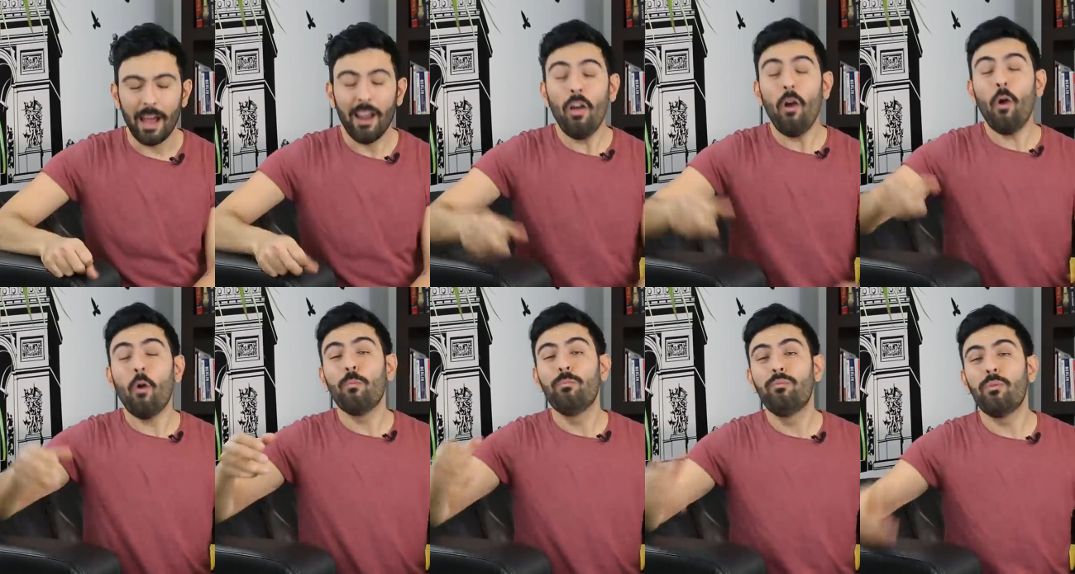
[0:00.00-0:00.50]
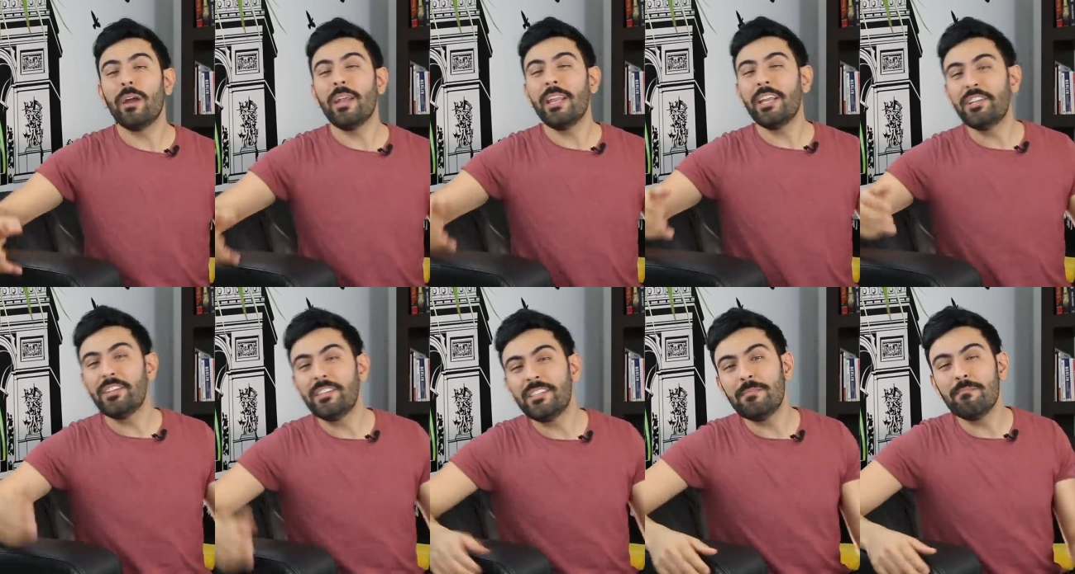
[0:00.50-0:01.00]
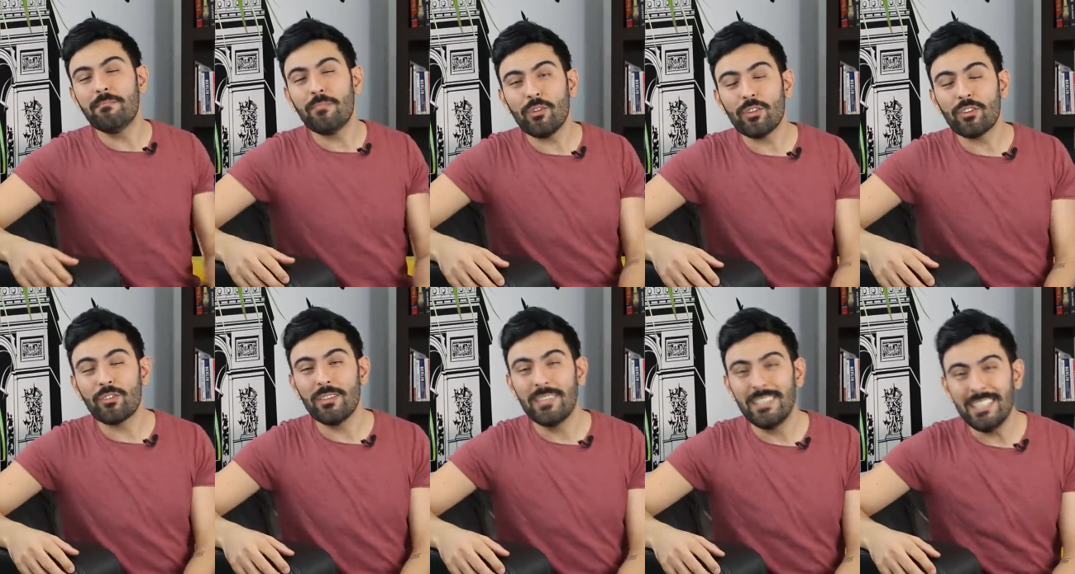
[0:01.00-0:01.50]
Alors on pourrait
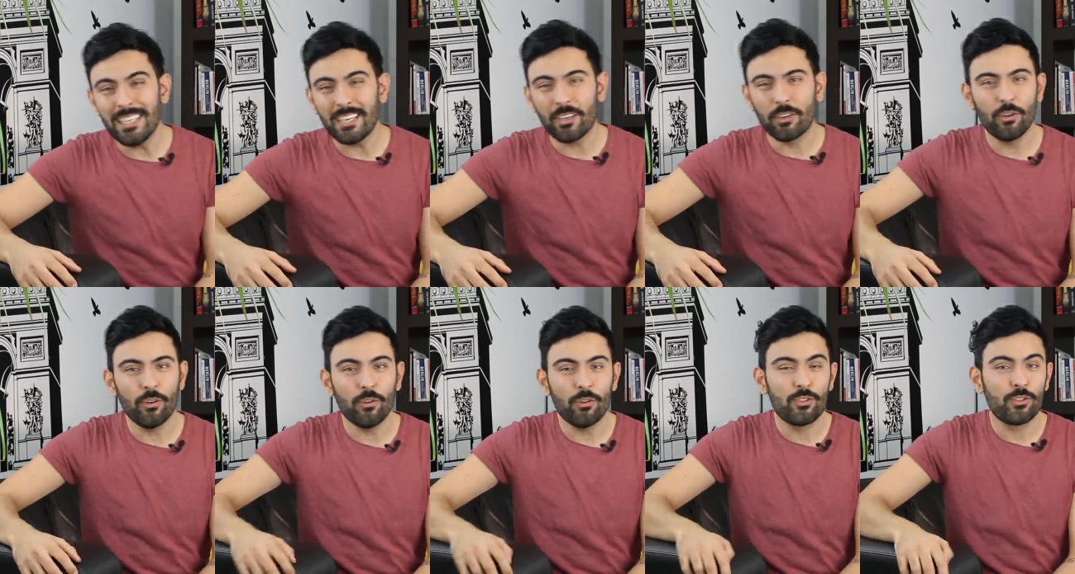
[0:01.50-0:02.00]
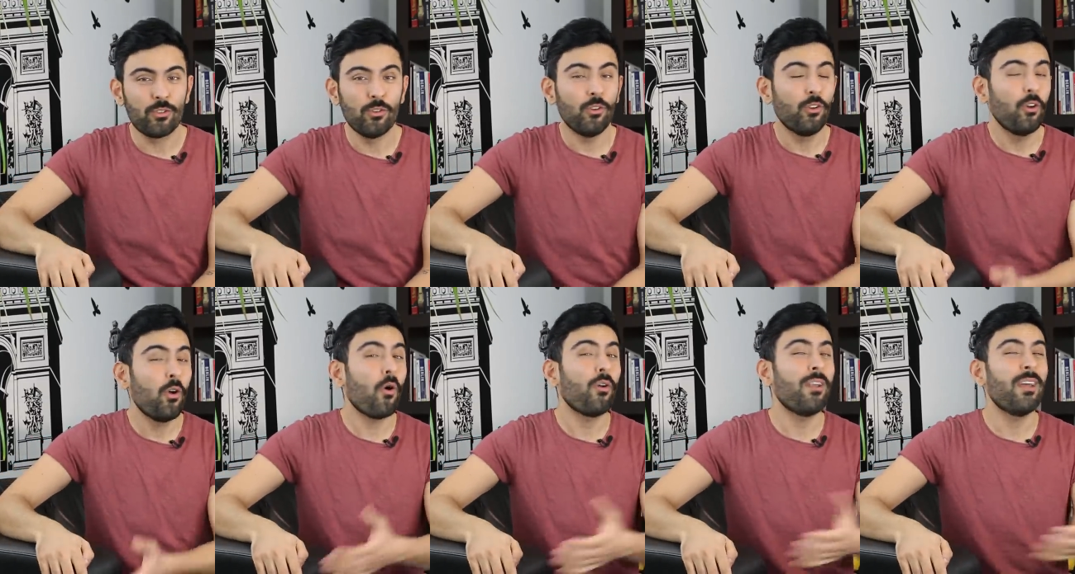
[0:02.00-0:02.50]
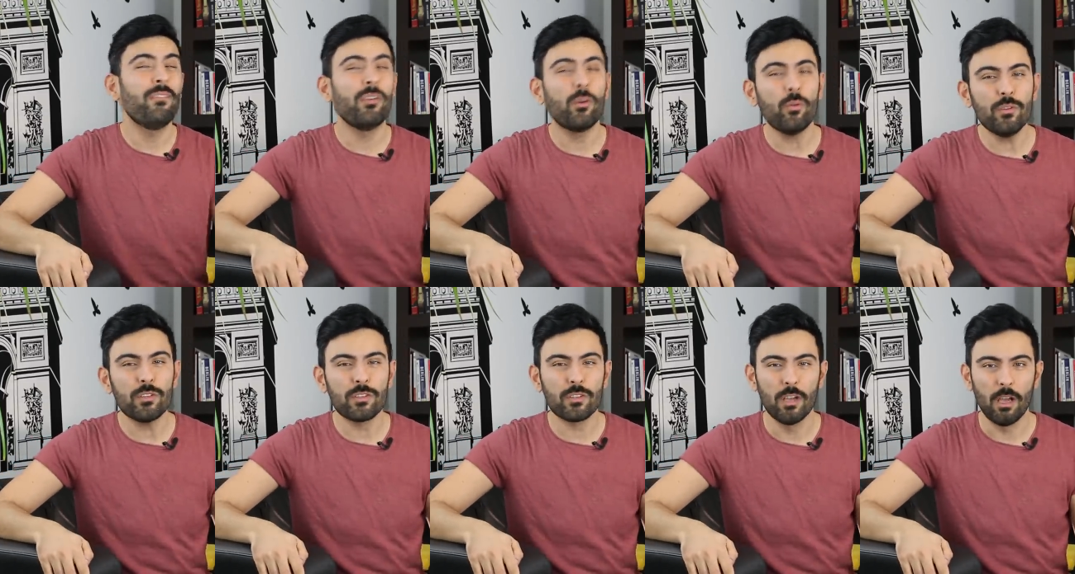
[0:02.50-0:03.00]
légitimement se dire que ce
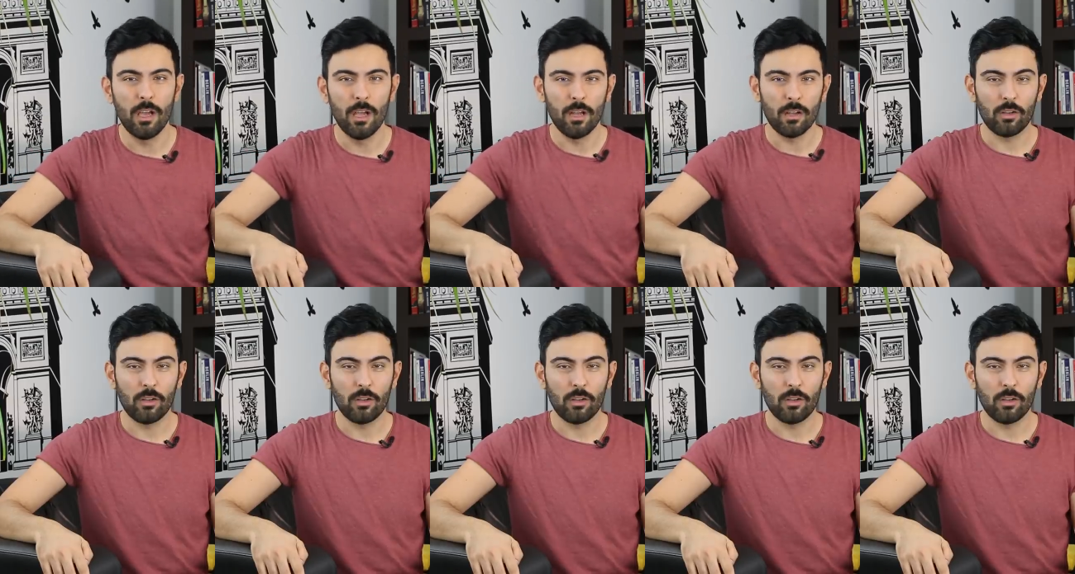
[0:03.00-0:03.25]
coronavirus,